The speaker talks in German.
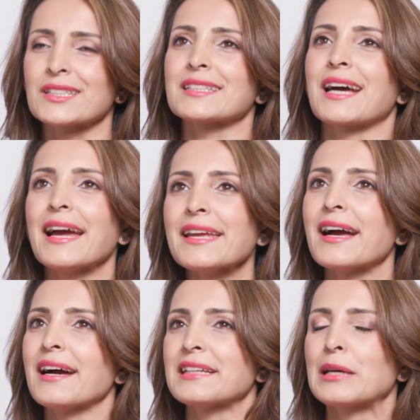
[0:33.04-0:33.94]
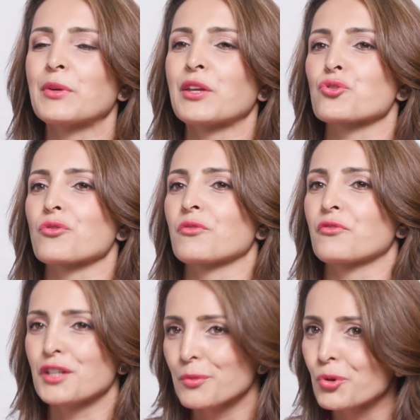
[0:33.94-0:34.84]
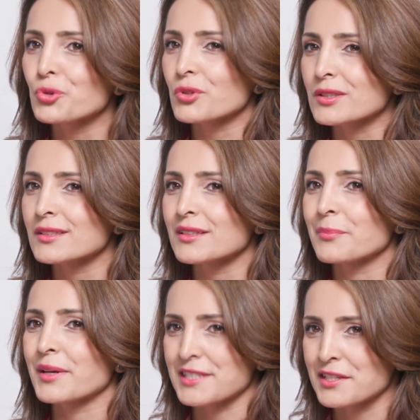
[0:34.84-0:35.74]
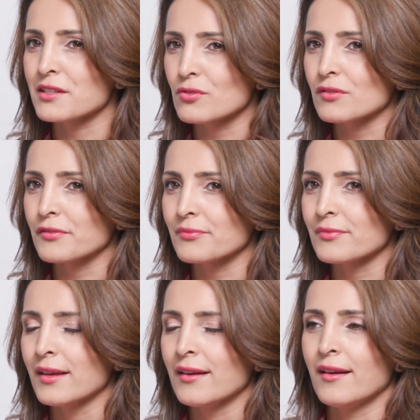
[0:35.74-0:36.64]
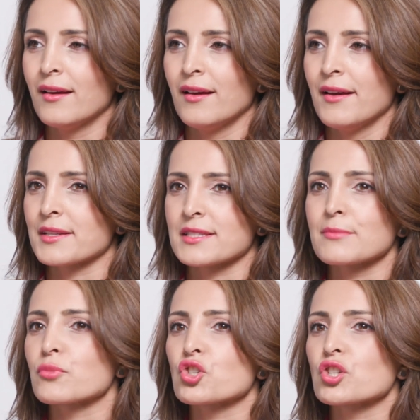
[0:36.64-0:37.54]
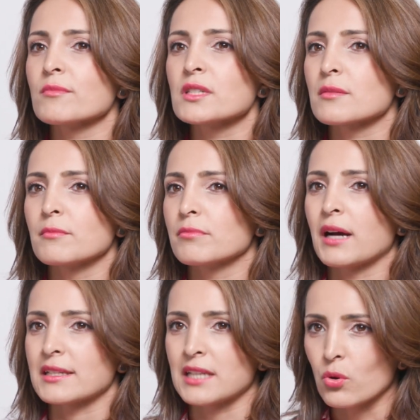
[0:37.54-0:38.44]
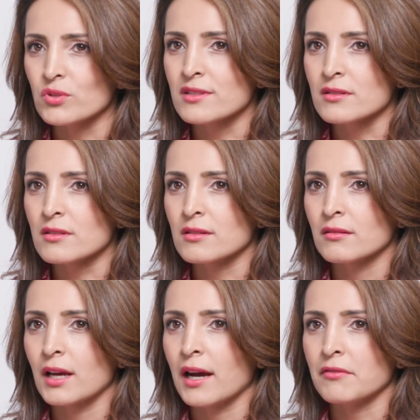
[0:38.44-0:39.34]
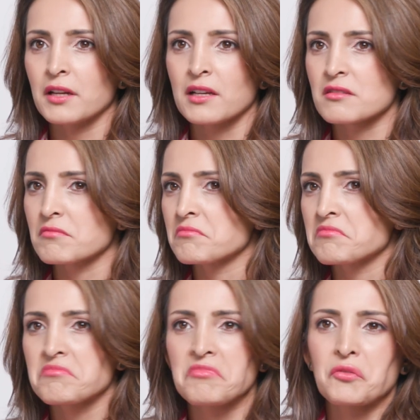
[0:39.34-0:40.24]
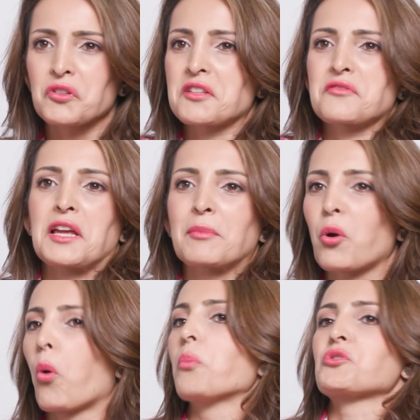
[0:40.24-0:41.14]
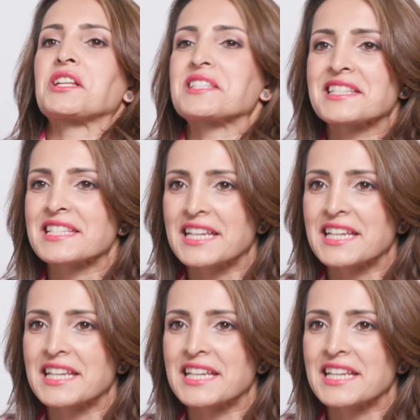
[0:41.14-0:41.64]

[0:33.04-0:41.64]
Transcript: In drei Jahren habe ich schon viele Produkte äh, präsentieren dürfen. Das sind bestimmt ein paar tausend, ja, vielleicht, ich würde jetzt vielleicht mal grob schätzen,